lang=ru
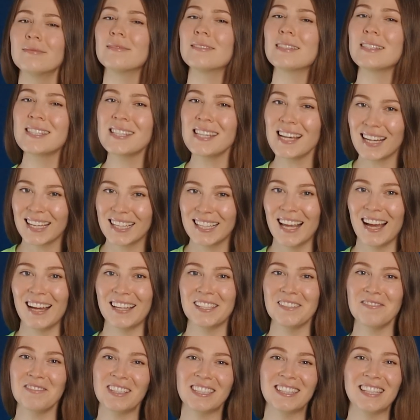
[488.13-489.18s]

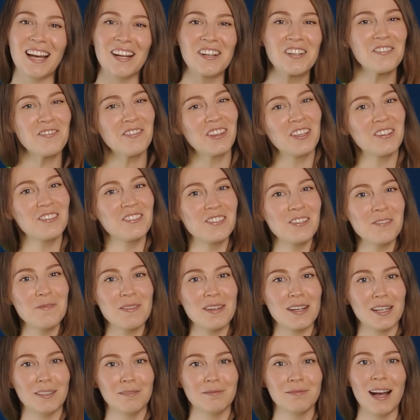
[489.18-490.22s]
Заглянем к нашим
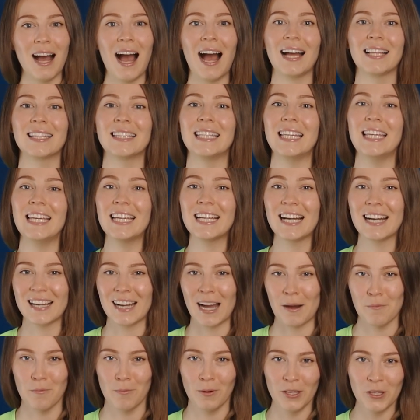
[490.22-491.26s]
ютуберам. Они, как
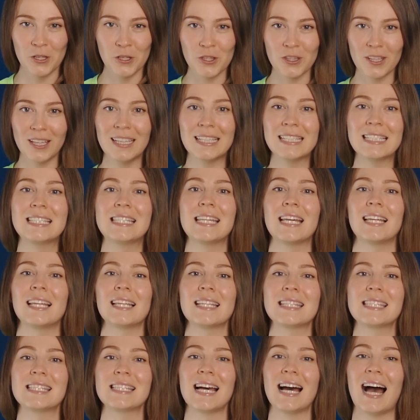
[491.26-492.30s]
обычно,
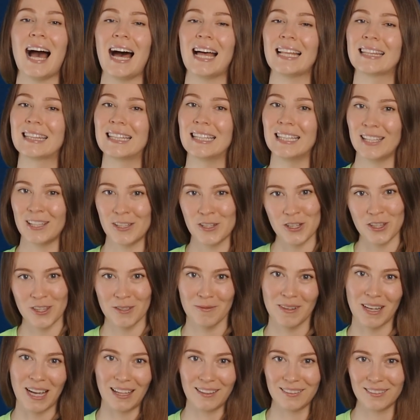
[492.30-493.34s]
делятся
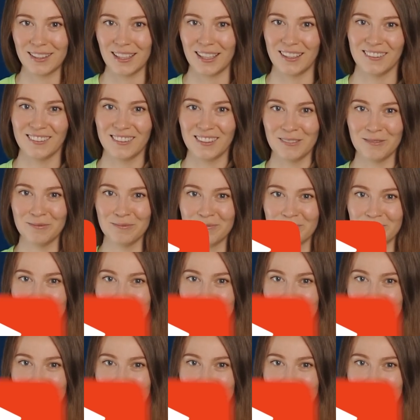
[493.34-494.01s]
отличным контентом.